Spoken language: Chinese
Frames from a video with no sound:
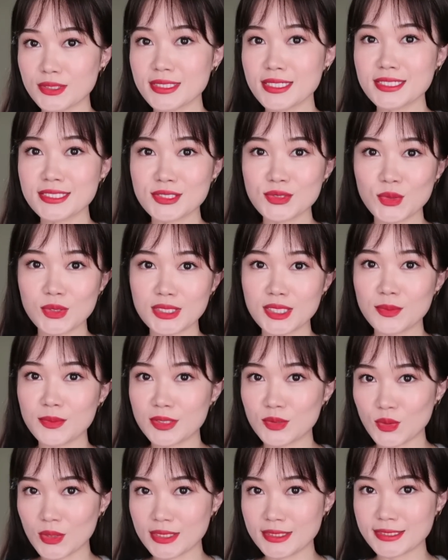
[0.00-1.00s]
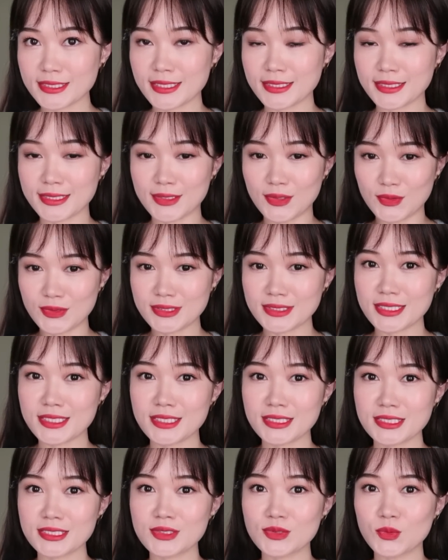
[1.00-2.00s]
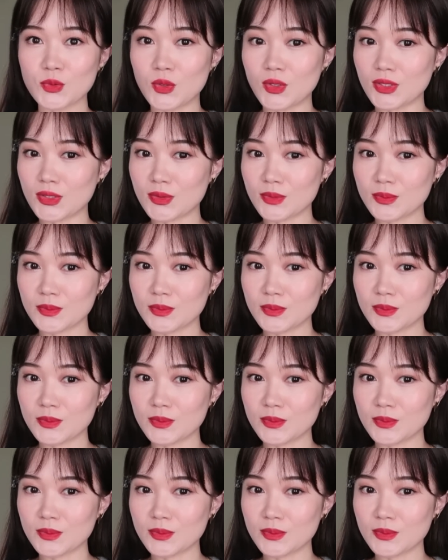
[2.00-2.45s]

些是我特别推荐的，有一些是我